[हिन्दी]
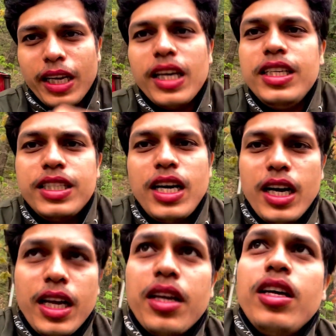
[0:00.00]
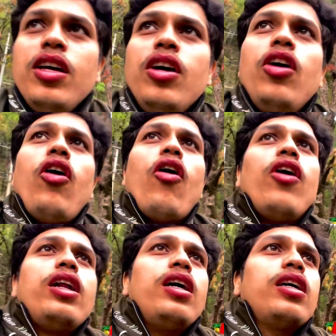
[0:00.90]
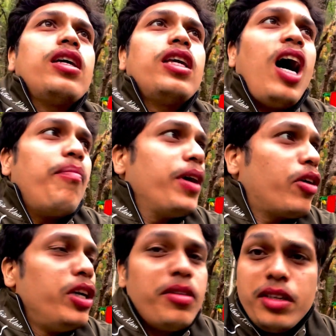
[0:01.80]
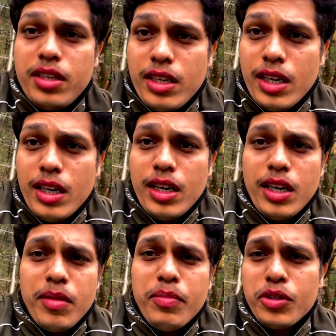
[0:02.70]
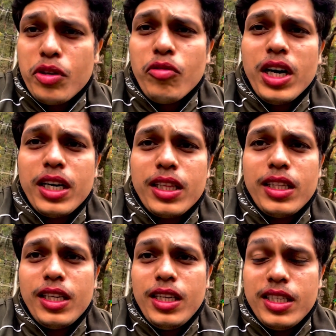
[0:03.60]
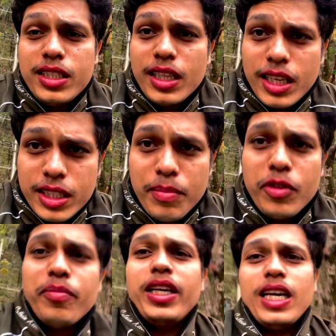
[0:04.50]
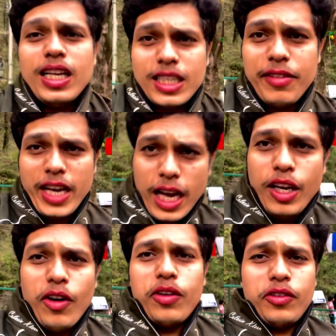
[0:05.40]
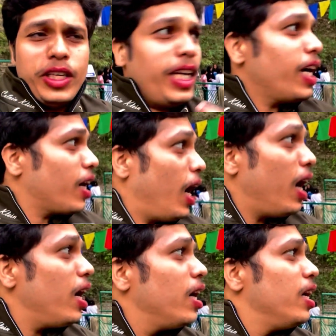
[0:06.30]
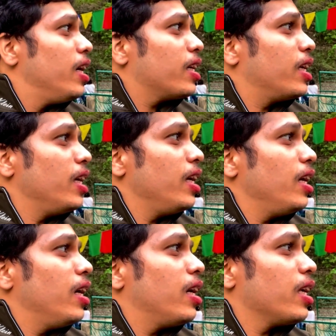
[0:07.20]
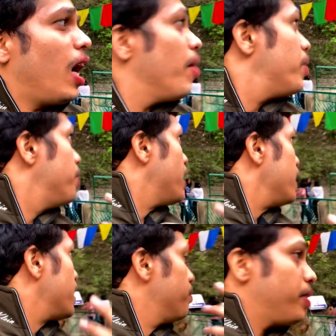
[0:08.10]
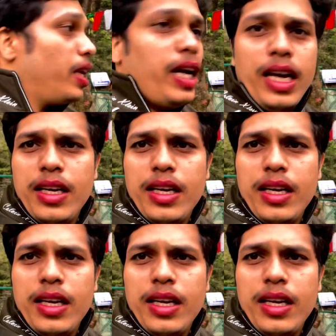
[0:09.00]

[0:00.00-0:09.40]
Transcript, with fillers: के नीचे आ गई और यहाँ पे कोई बुज़ुर्ग हुआ करते थे जिनके सपनों में नैना देवी आई और उन्होंने ये कहा कि यहाँ पे मेरा टेंपल है